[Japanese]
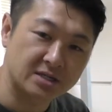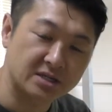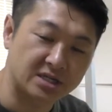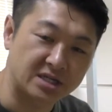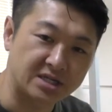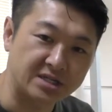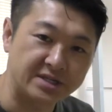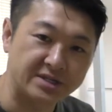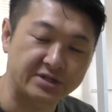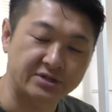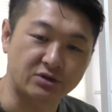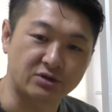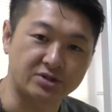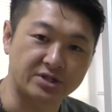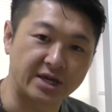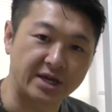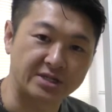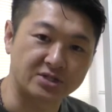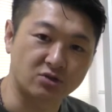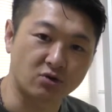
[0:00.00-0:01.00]
筋肉の
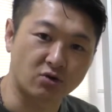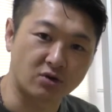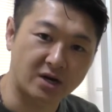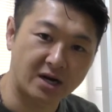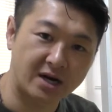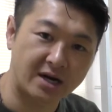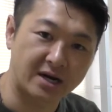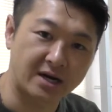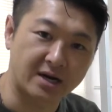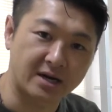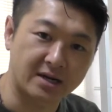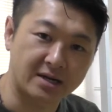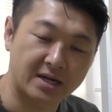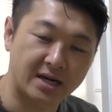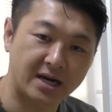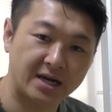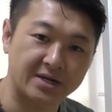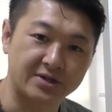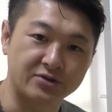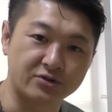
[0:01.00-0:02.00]
成長が
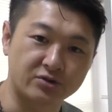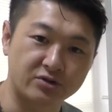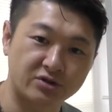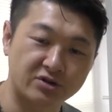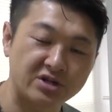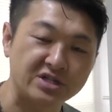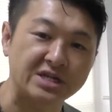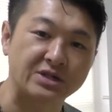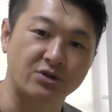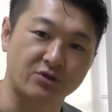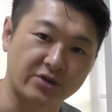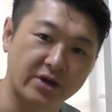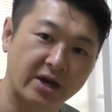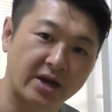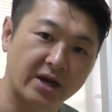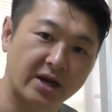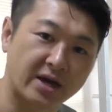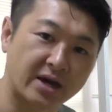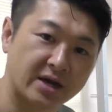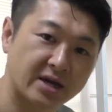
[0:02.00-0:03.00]
やはりゆっくりなの
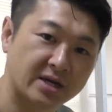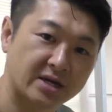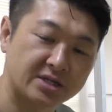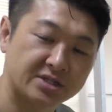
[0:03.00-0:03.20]
で、